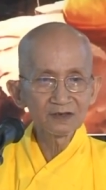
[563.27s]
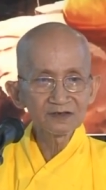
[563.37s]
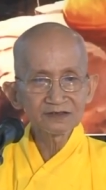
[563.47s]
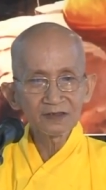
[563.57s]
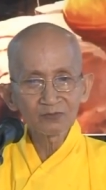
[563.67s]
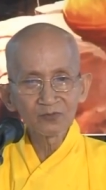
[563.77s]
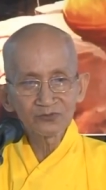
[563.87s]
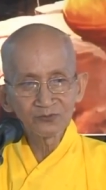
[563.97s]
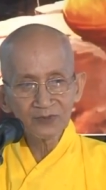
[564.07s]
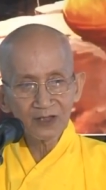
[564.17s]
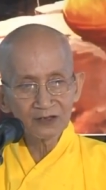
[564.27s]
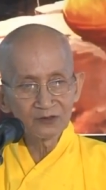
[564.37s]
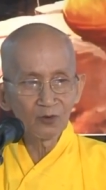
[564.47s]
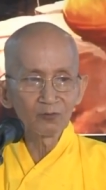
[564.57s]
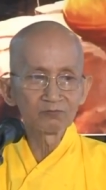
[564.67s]
dân tộc của chúng ta
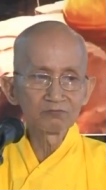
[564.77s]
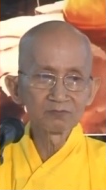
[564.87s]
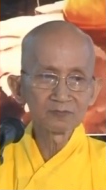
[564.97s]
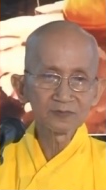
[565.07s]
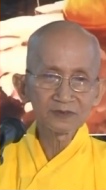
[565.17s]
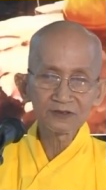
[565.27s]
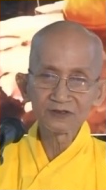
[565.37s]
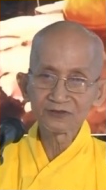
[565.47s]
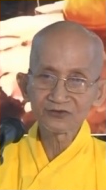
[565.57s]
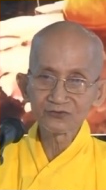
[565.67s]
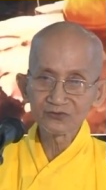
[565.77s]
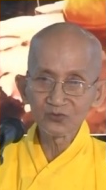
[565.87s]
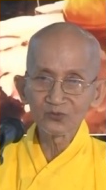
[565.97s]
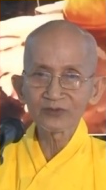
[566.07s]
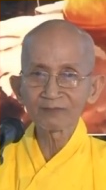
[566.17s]
anh hùng thì
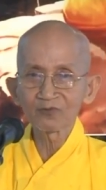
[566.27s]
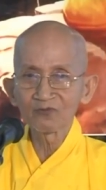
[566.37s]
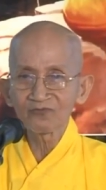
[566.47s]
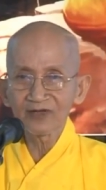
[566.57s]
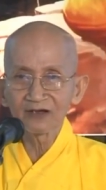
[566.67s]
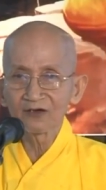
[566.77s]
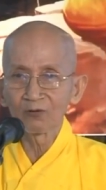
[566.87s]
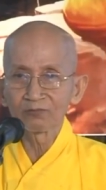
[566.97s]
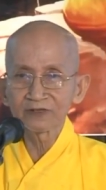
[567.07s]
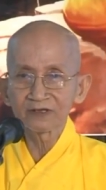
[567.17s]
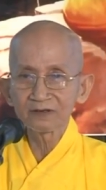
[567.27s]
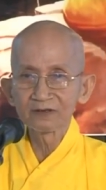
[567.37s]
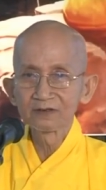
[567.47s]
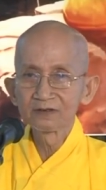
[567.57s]
sự tu tập cũng phải anh hùng chứ